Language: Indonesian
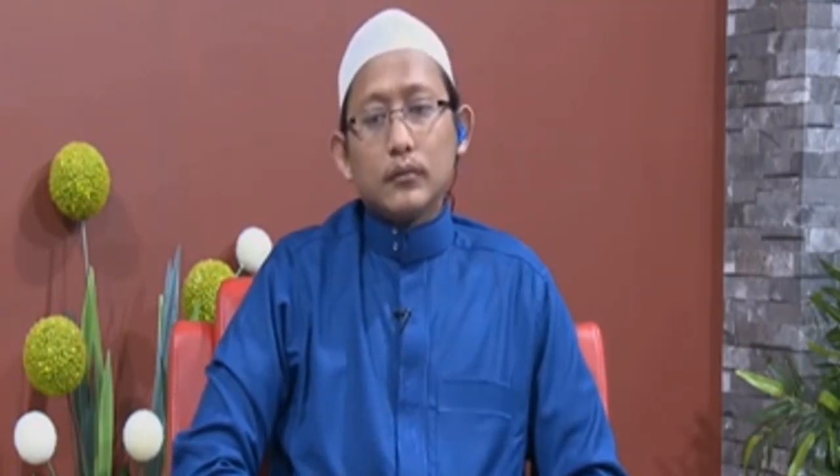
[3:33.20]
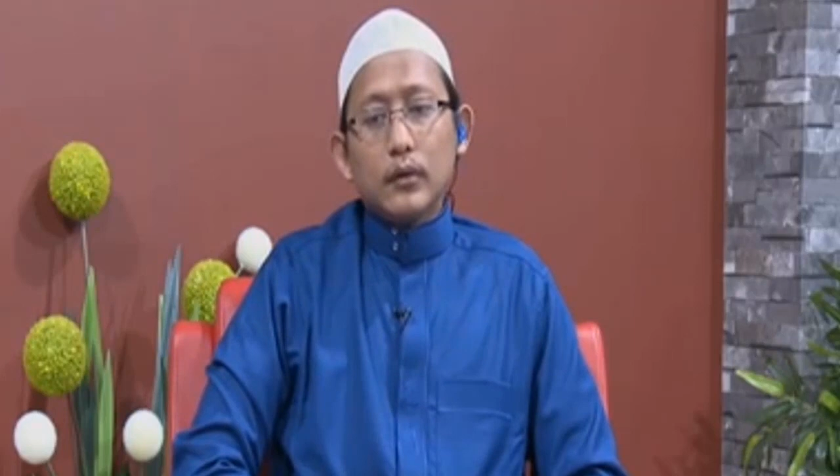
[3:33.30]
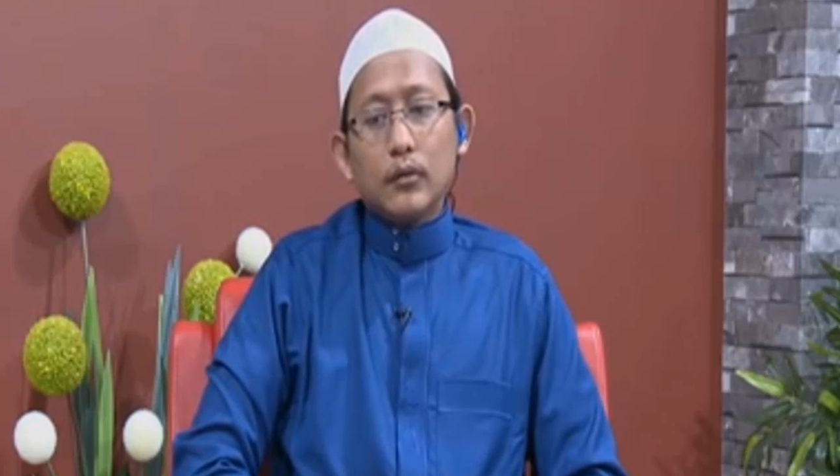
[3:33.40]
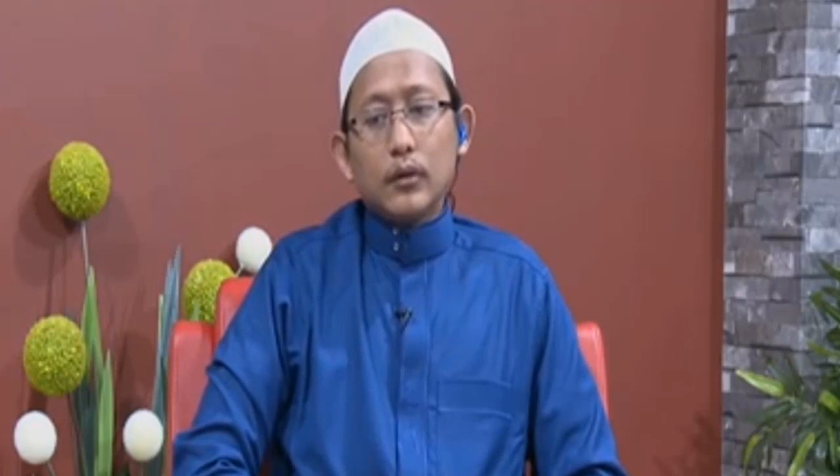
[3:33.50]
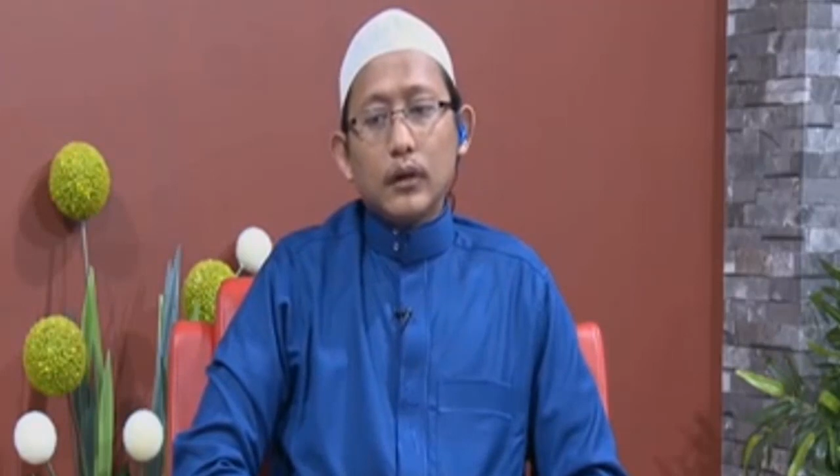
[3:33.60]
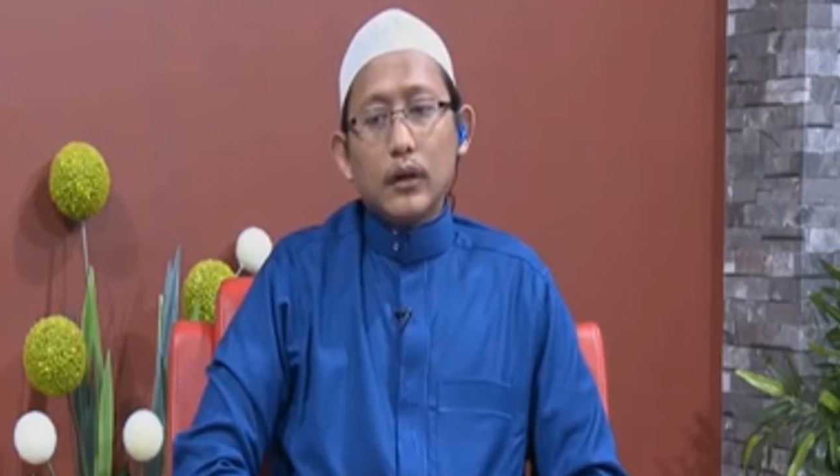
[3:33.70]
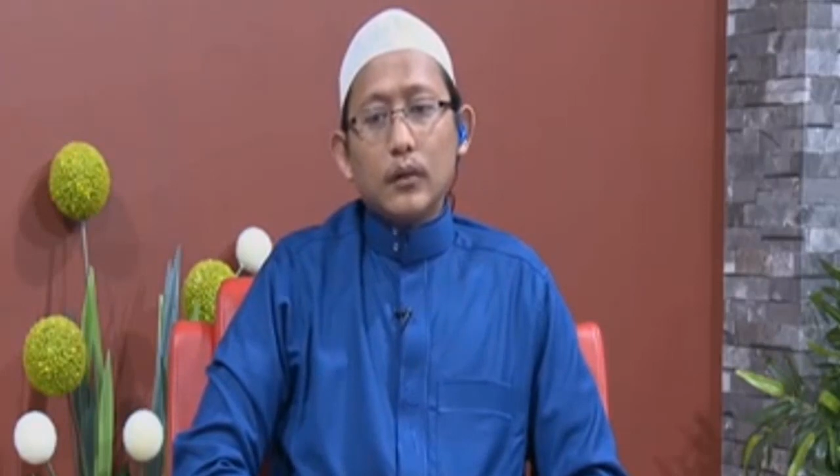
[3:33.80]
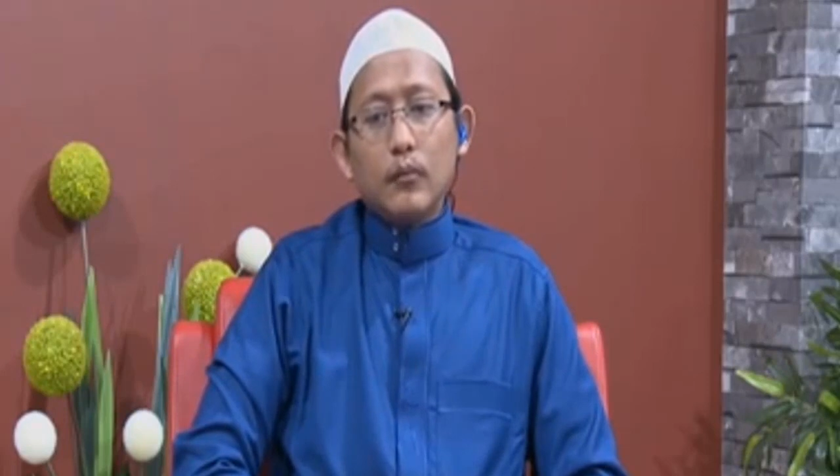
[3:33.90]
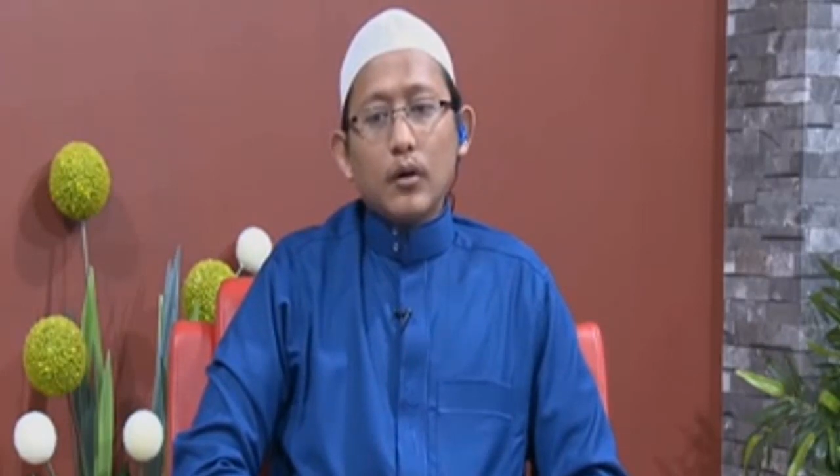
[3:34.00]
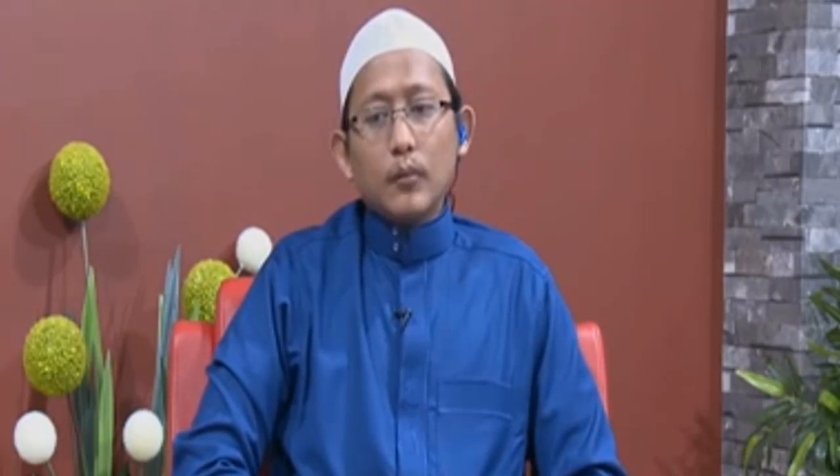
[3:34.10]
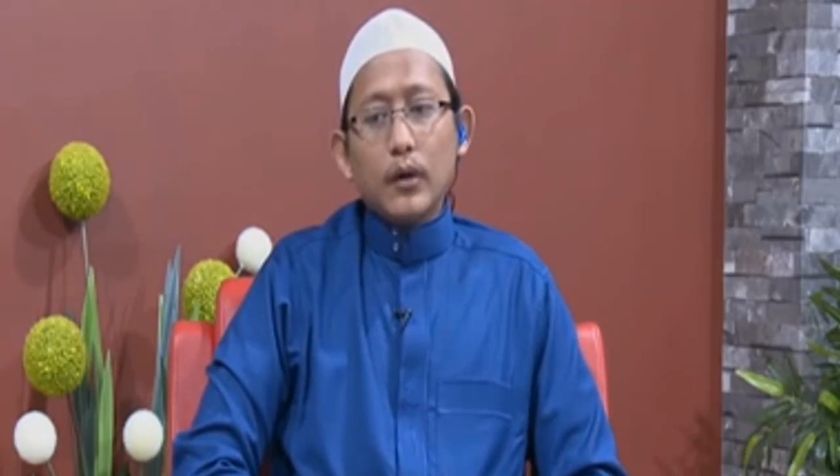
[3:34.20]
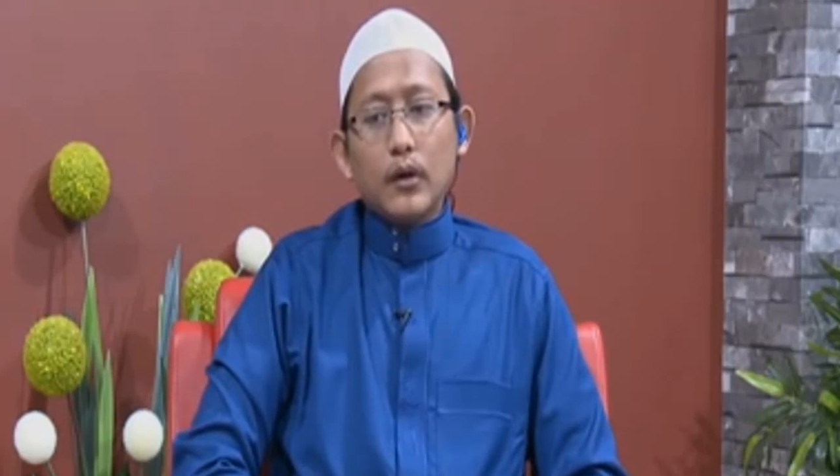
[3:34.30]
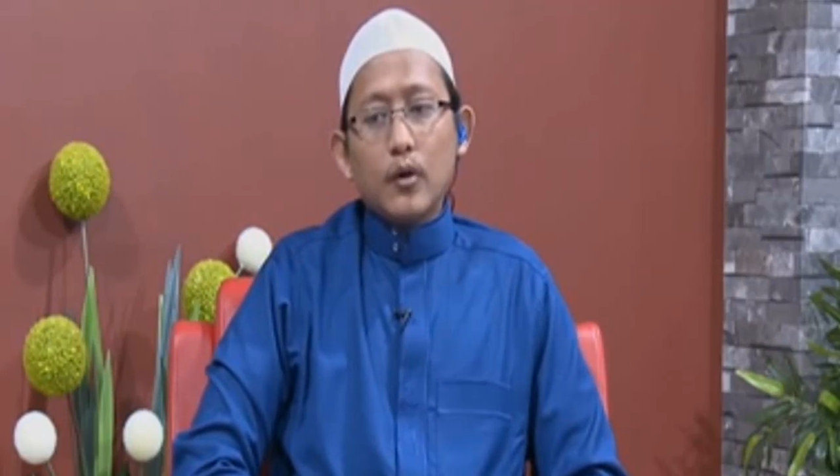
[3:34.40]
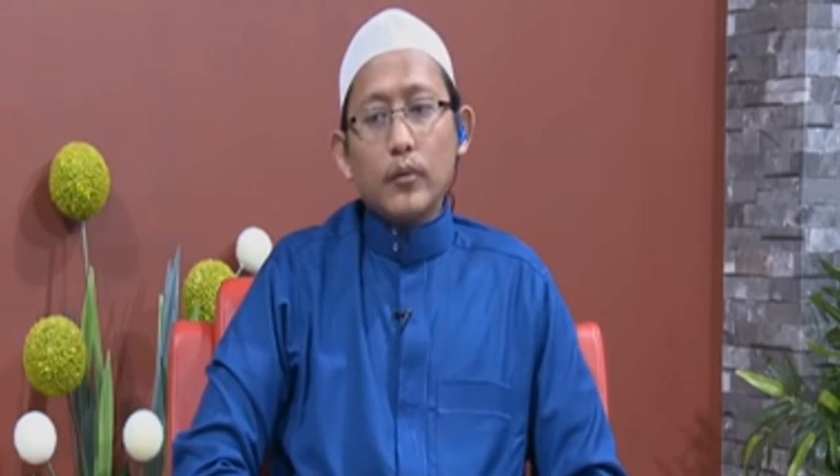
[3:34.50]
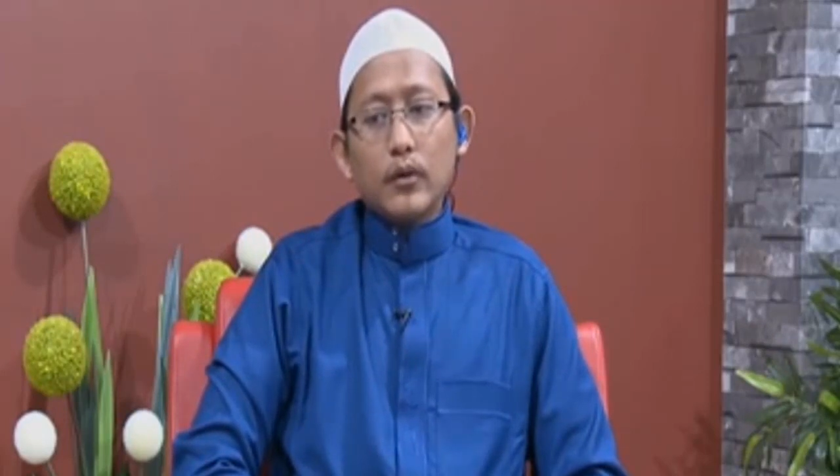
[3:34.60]
Lalu ketika dibawa kepada
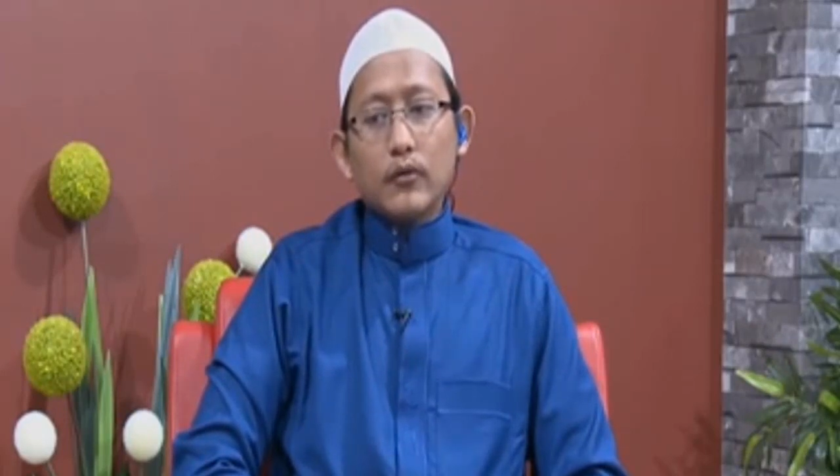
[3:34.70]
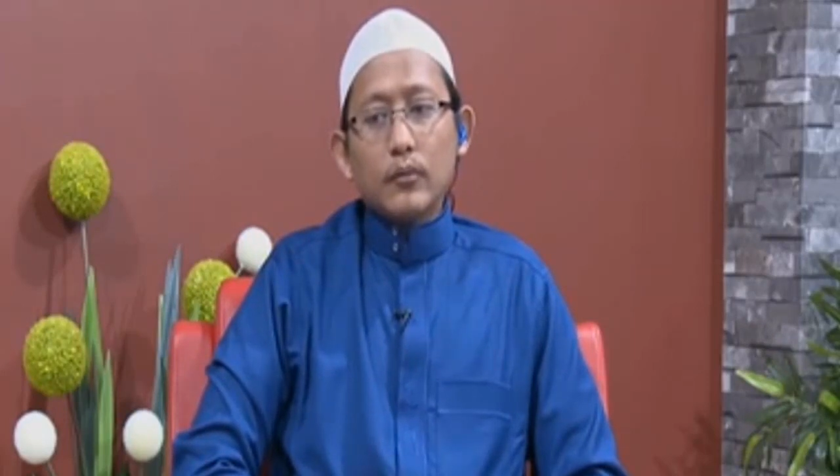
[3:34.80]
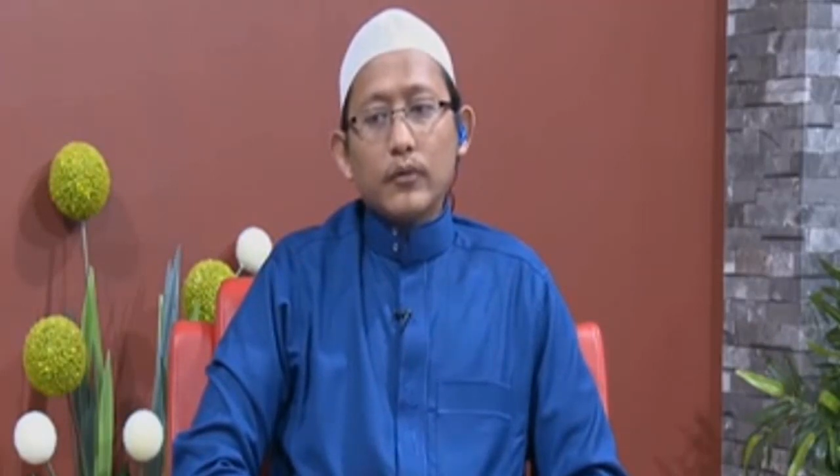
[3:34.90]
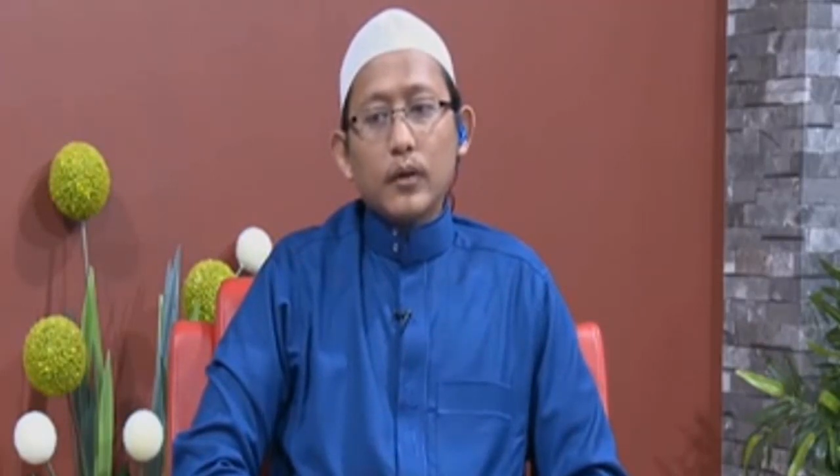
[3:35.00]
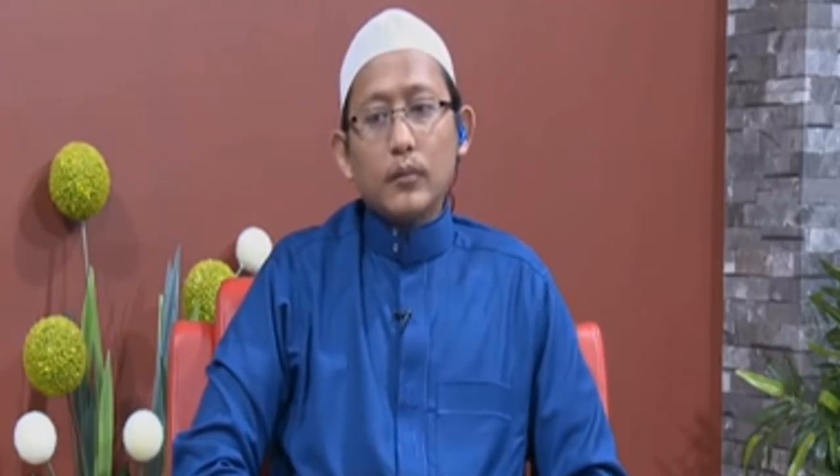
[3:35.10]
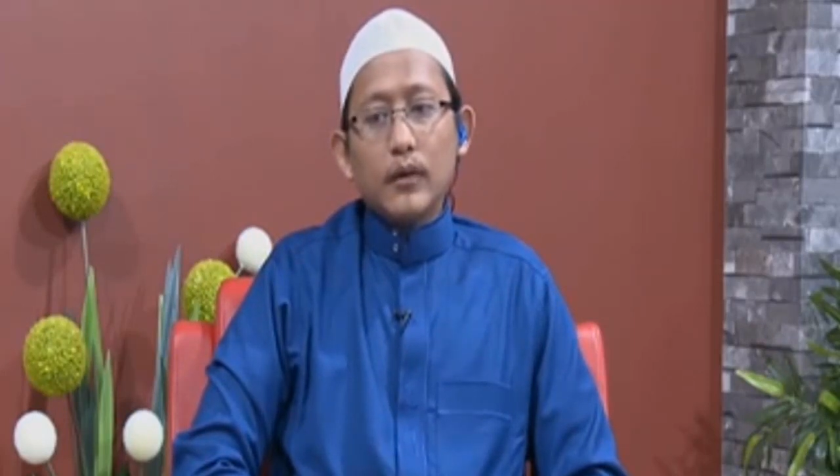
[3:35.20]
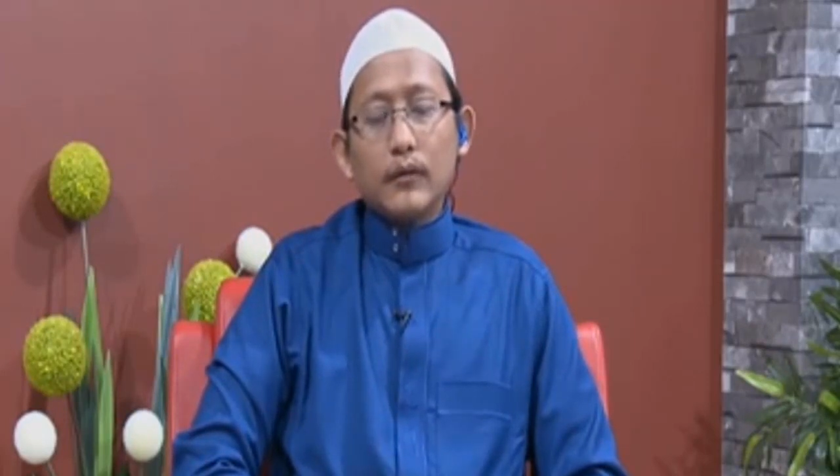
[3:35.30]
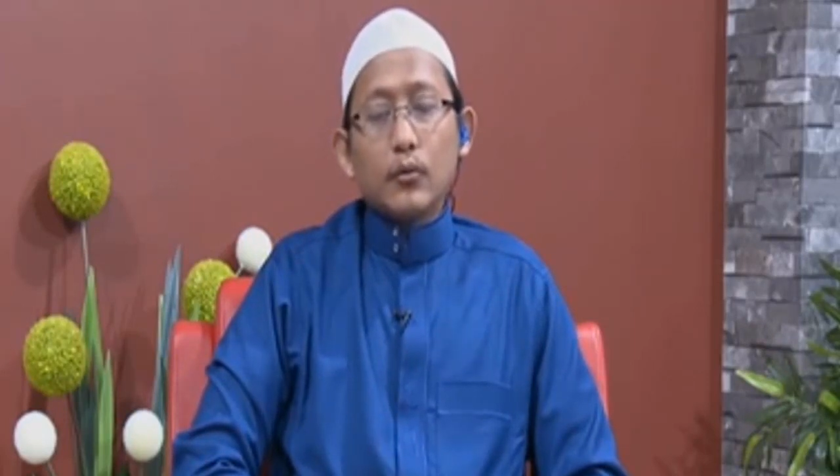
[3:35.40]
kaumnya Rasulullah bersabda,